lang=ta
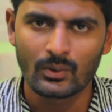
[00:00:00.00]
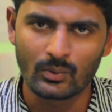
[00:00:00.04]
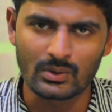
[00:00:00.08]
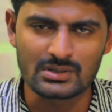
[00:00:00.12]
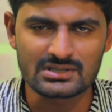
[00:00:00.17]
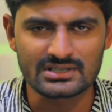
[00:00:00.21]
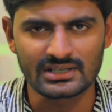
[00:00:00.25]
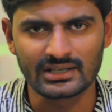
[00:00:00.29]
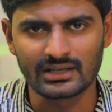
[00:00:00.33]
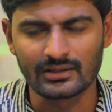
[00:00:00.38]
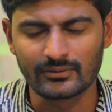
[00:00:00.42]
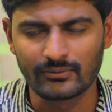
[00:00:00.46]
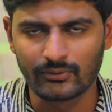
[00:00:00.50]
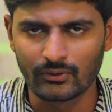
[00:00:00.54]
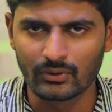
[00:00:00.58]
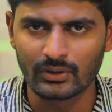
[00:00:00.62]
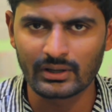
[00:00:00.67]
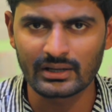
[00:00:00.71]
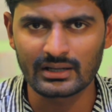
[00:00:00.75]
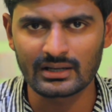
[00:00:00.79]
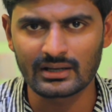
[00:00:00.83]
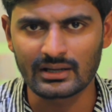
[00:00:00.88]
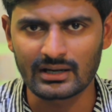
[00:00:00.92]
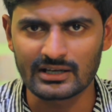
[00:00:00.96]
ஒன்ஸ் நீங்கள்
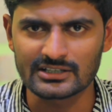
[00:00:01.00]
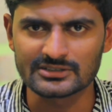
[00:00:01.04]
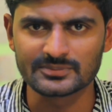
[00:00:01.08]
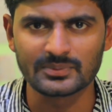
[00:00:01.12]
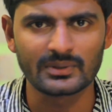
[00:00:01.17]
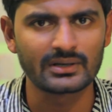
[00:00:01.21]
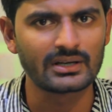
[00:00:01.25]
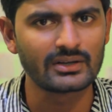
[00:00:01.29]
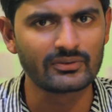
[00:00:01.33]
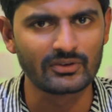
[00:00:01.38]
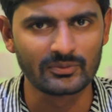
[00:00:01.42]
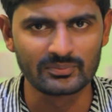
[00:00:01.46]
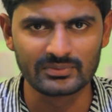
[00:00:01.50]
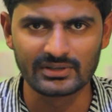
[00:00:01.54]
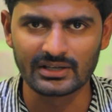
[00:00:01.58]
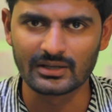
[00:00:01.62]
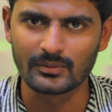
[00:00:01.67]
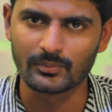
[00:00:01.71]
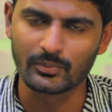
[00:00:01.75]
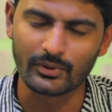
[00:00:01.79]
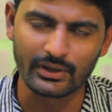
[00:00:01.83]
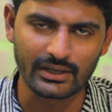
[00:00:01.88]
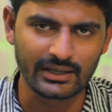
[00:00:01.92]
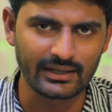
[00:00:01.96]
ஃபோர் இயர் கிராஸ் பண்ணி ஃபிஃப்த்
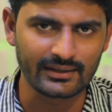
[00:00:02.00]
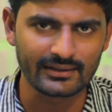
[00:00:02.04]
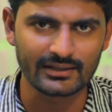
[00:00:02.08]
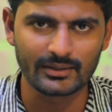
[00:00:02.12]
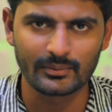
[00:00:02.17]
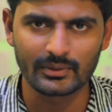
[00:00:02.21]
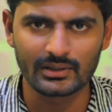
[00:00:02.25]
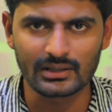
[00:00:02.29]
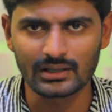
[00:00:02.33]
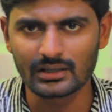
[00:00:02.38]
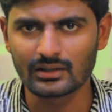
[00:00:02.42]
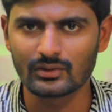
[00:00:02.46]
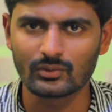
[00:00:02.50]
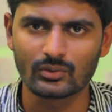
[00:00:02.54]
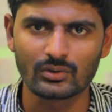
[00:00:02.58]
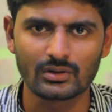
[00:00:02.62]
இயர் போயிட்டீங்க அப்படின்னா